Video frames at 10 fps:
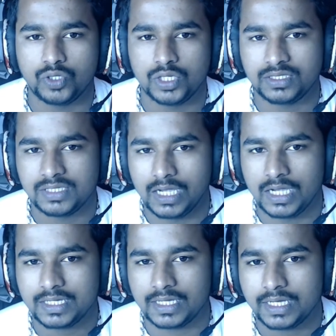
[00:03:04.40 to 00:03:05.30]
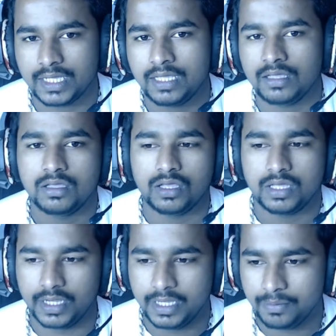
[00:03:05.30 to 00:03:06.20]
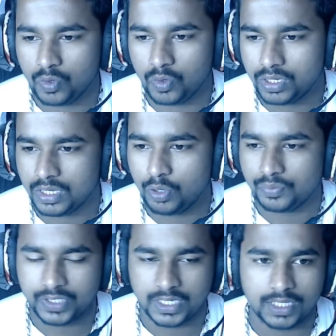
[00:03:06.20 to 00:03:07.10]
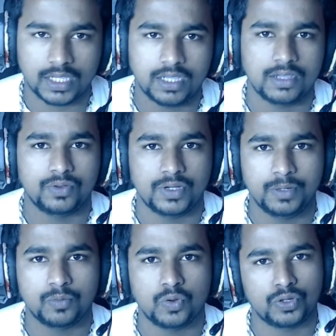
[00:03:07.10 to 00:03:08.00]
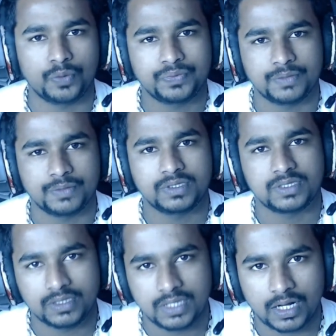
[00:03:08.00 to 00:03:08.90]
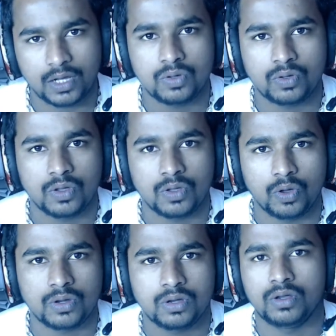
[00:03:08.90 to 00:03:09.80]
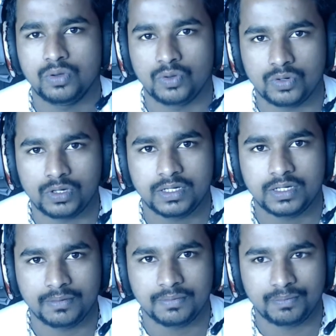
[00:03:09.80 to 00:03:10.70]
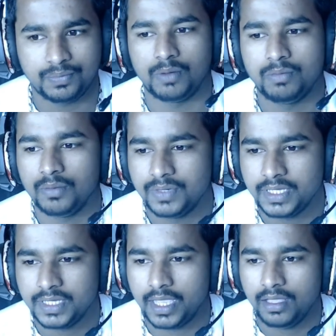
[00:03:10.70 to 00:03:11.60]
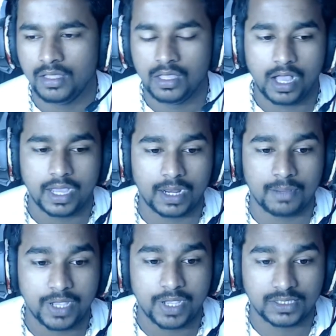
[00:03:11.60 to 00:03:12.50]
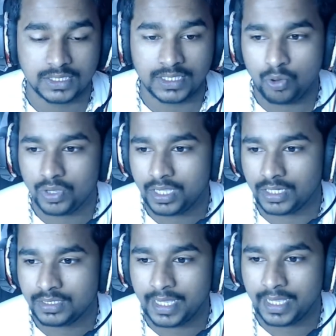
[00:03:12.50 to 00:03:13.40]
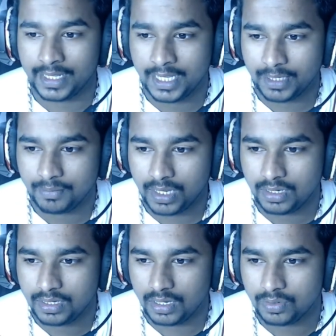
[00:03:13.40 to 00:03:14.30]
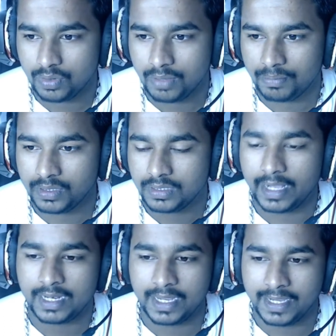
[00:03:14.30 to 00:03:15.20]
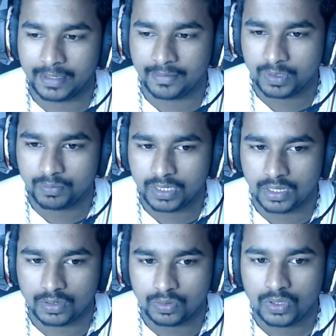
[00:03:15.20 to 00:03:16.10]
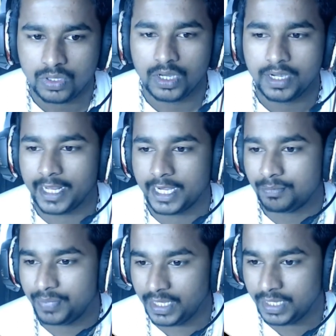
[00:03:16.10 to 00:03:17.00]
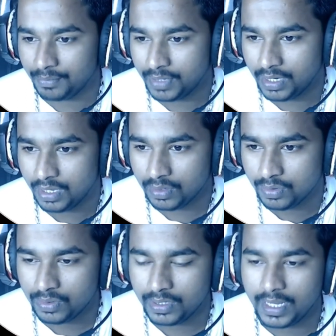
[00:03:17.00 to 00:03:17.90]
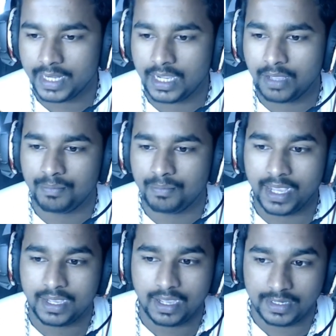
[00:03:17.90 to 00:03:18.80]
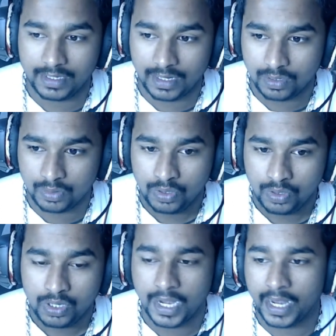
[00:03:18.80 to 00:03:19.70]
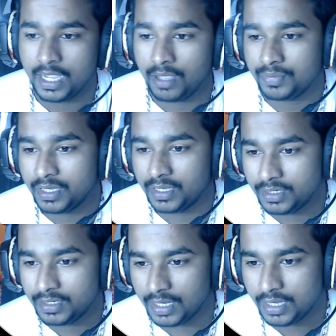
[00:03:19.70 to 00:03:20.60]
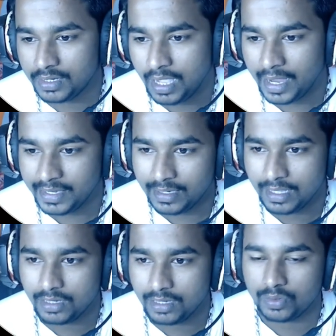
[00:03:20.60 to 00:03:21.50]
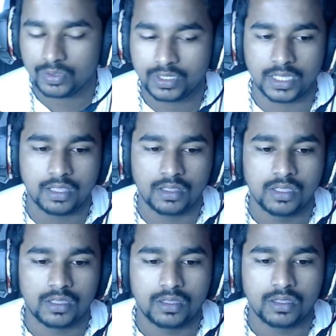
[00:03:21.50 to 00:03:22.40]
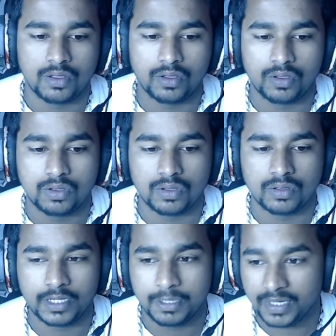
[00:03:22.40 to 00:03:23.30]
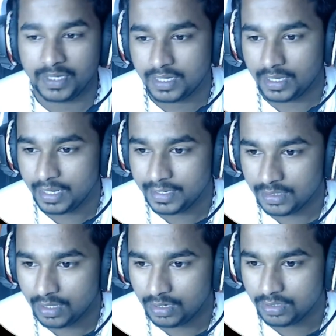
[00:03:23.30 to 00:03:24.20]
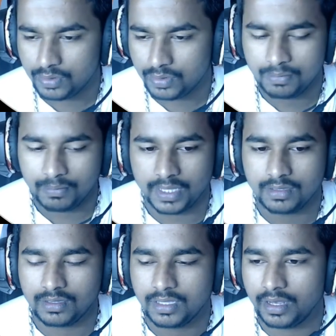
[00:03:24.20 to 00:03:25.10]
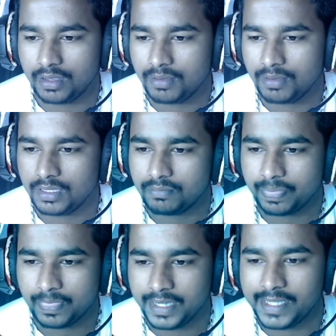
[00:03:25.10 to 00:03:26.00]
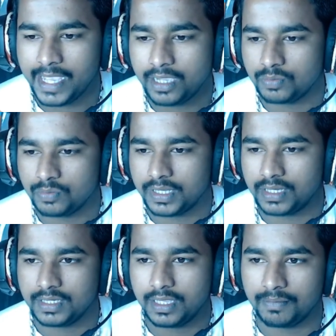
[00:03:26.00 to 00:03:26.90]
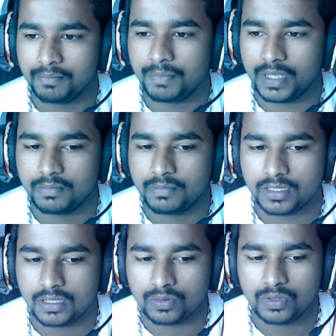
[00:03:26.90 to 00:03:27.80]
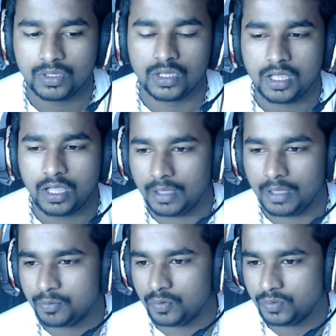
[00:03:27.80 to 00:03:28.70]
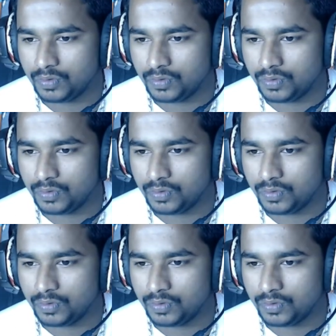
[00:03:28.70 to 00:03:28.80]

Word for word: जो है सिलेक्ट करके रिडीम कोड का ऑप्शन आता है रिडीम कोड के ऑप्शन में सीधा डालो और नोटेड प्रॉब्लम ठीक है अगर आप ऐसे ही जाओगे गए डायरेक्ट ए कार्ड डाल रहे हो आप डायरेक्ट ए नंबर डाल रहे हो डायरेक्ट पिन नंबर डाल रहे हो डायरेक्ट आप बैंक आई डाल रहे हो डायरेक्ट आप क्रेडिट कार्ड आई डाल रहे हो ठीक है डेबिट कार्ड आई डाल रहे हो भाई ये है ना भाई कट आएगा तुम्हारा ठीक है मैं पहले बता रहा हूँ आपको